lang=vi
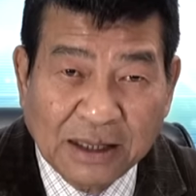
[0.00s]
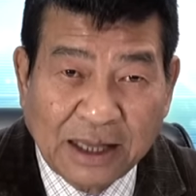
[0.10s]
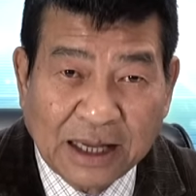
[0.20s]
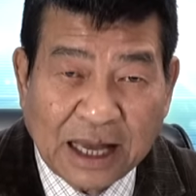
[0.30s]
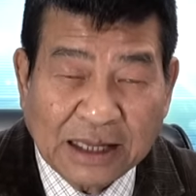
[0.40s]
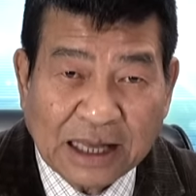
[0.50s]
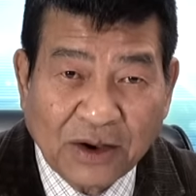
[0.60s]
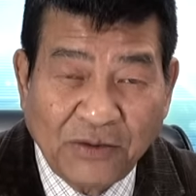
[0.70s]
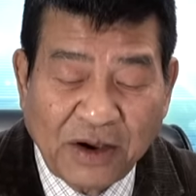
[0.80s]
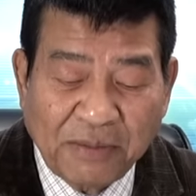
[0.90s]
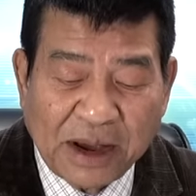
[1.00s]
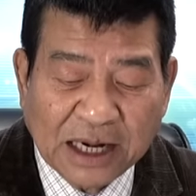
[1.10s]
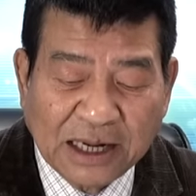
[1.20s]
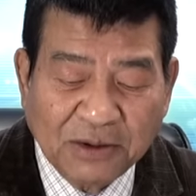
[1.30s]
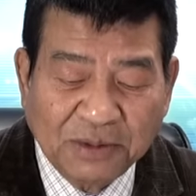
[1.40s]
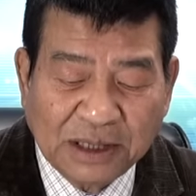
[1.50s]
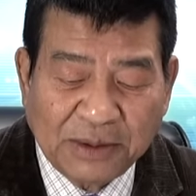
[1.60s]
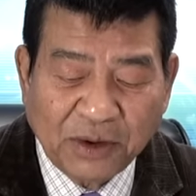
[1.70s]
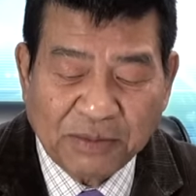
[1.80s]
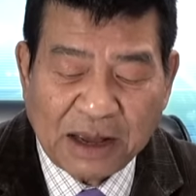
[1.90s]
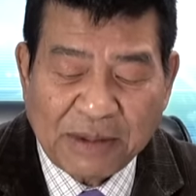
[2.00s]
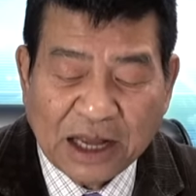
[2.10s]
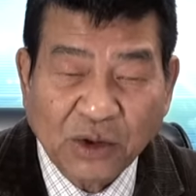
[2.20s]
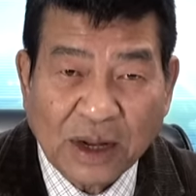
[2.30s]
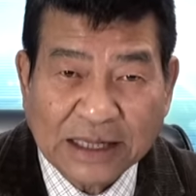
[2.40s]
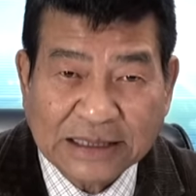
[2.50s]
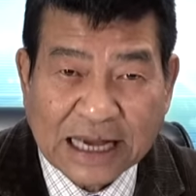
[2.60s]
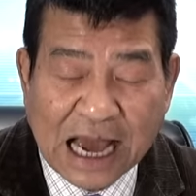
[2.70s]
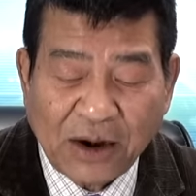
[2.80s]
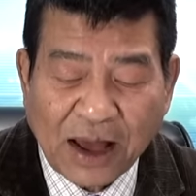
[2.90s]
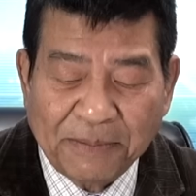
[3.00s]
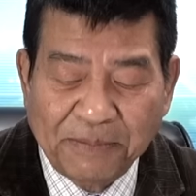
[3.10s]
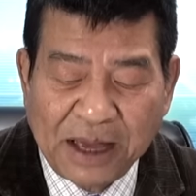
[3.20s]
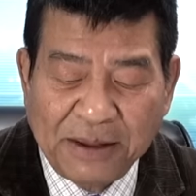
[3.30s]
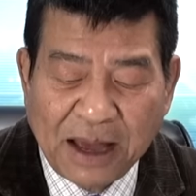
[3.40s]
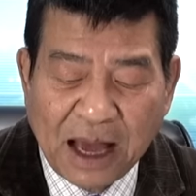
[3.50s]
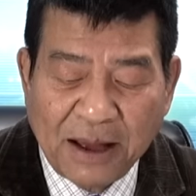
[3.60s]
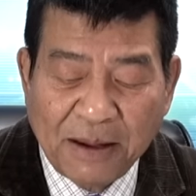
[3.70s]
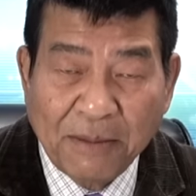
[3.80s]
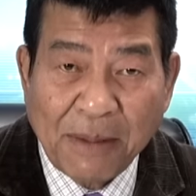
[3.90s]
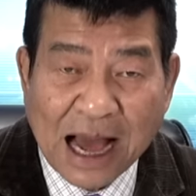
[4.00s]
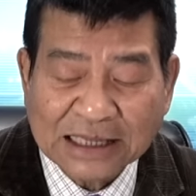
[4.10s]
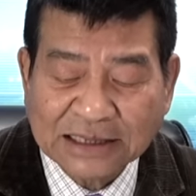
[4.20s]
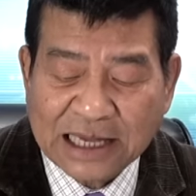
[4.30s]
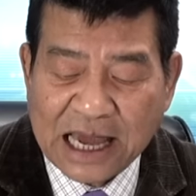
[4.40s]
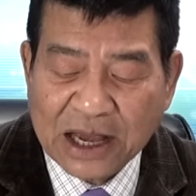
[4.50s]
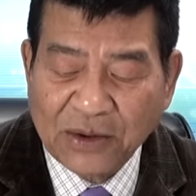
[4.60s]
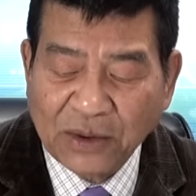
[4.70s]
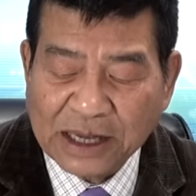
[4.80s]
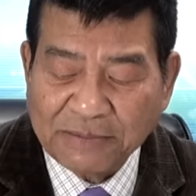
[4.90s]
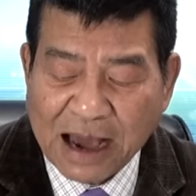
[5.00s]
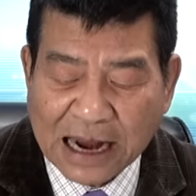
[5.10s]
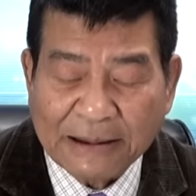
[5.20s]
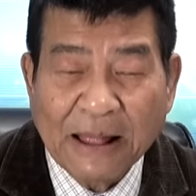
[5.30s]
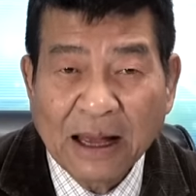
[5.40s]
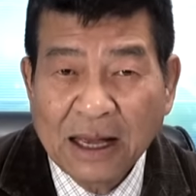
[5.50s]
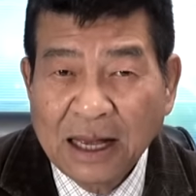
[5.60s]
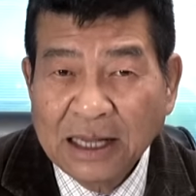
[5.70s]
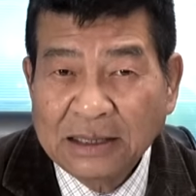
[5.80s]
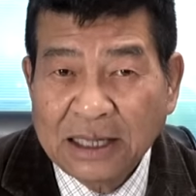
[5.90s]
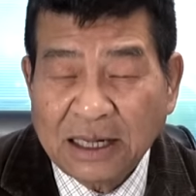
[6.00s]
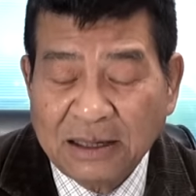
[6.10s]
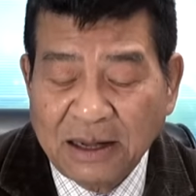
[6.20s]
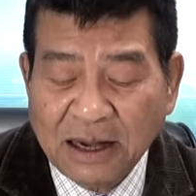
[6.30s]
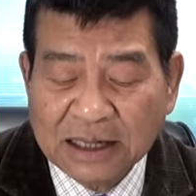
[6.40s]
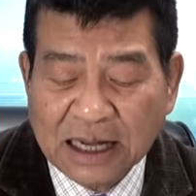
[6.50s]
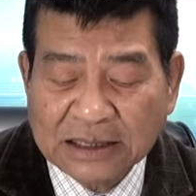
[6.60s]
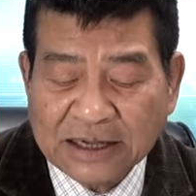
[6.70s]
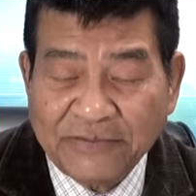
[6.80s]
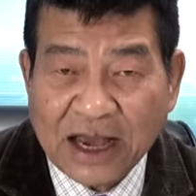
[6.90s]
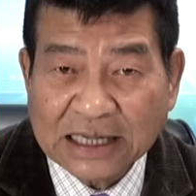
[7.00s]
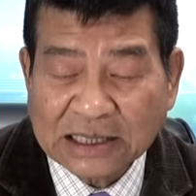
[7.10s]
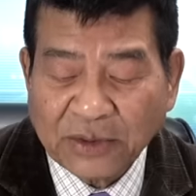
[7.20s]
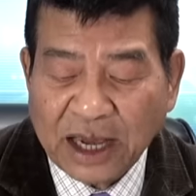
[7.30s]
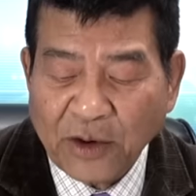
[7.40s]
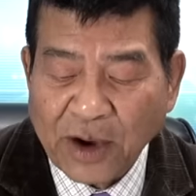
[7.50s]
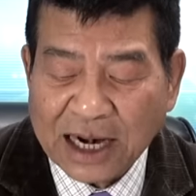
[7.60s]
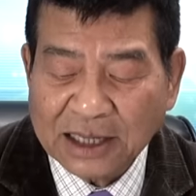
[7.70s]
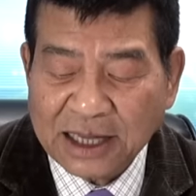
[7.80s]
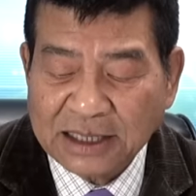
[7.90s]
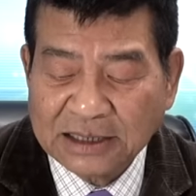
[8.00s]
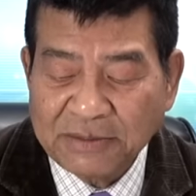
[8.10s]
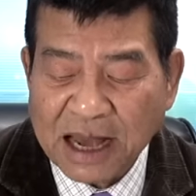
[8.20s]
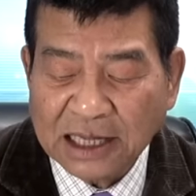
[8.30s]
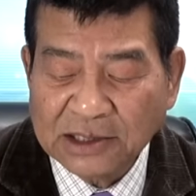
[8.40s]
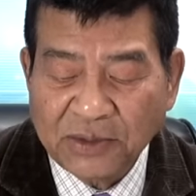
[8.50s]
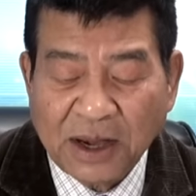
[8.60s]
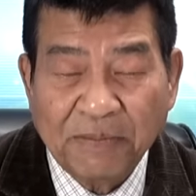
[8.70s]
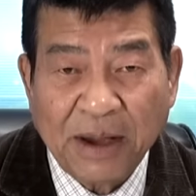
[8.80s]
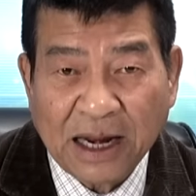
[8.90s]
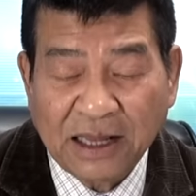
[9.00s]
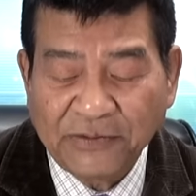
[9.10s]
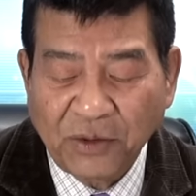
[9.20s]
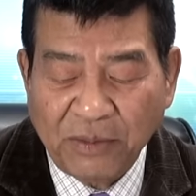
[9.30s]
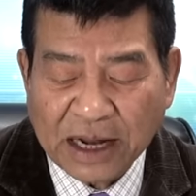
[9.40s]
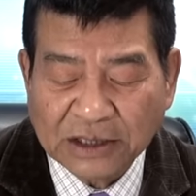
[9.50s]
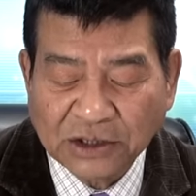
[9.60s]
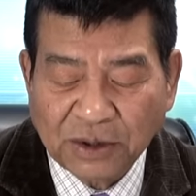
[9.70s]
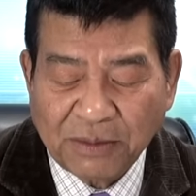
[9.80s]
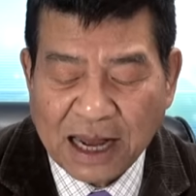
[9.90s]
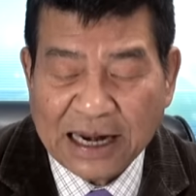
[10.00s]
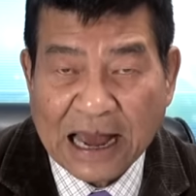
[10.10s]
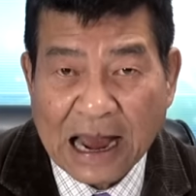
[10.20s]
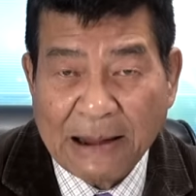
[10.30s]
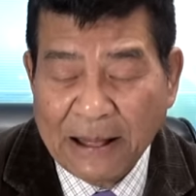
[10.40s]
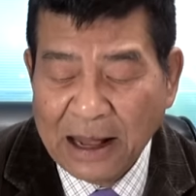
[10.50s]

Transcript: Tình hình tại khu vực Biển Đông thì một máy bay tuần tra loại P-3C của Nhật Bản trên đường ờ, trở về sau khi hoàn tất sứ mạng chống cướp biển từ vùng biển Somalia